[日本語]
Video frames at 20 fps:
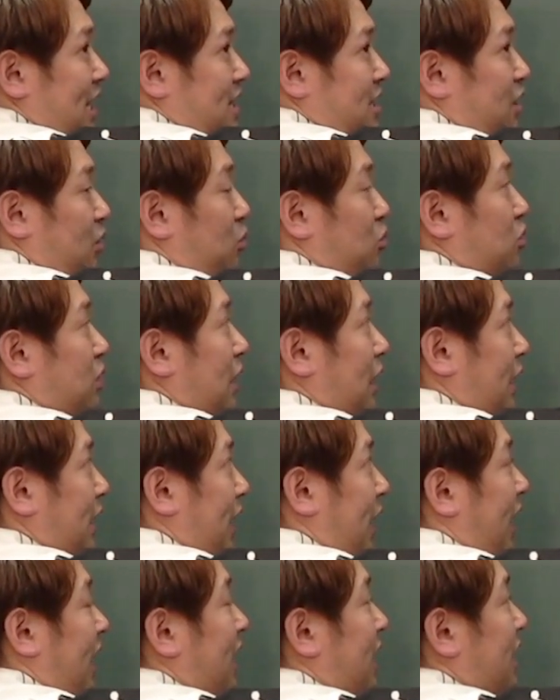んってことだか
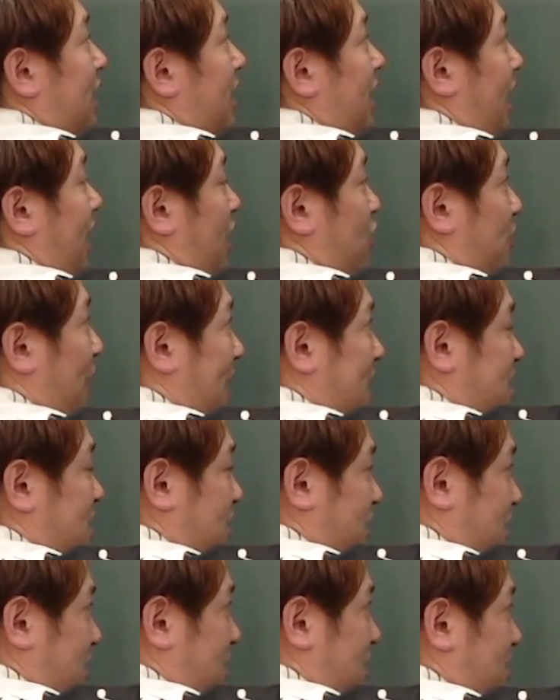ら、えー、Y
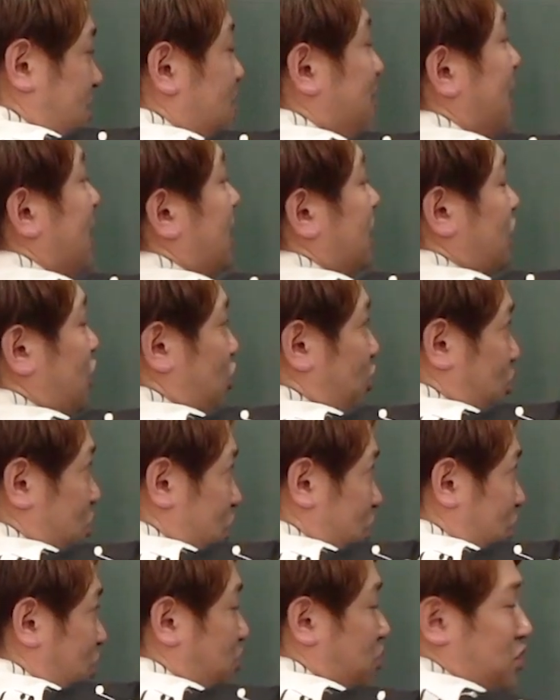軸、つまり巨
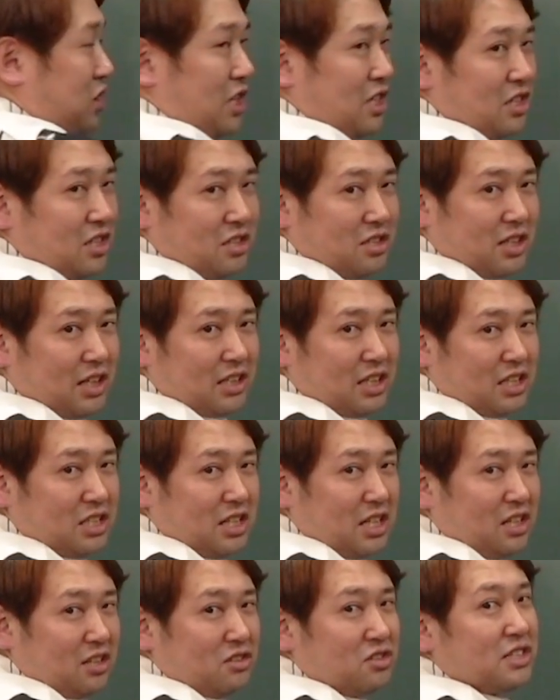軸と接する形に
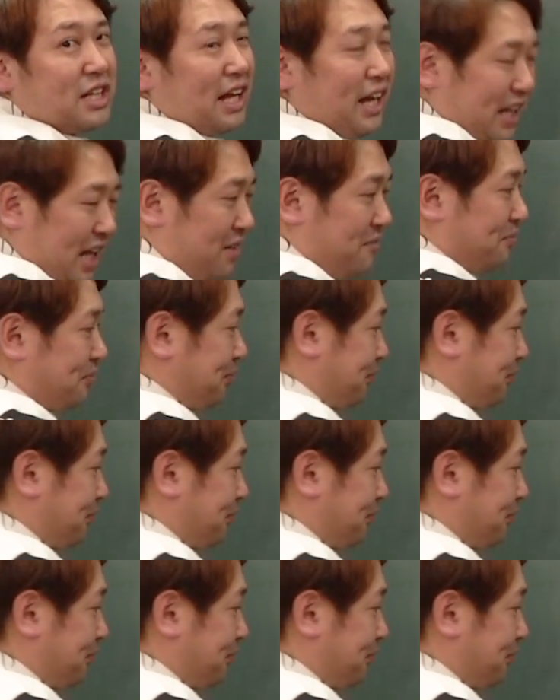なってくるんじゃないかな。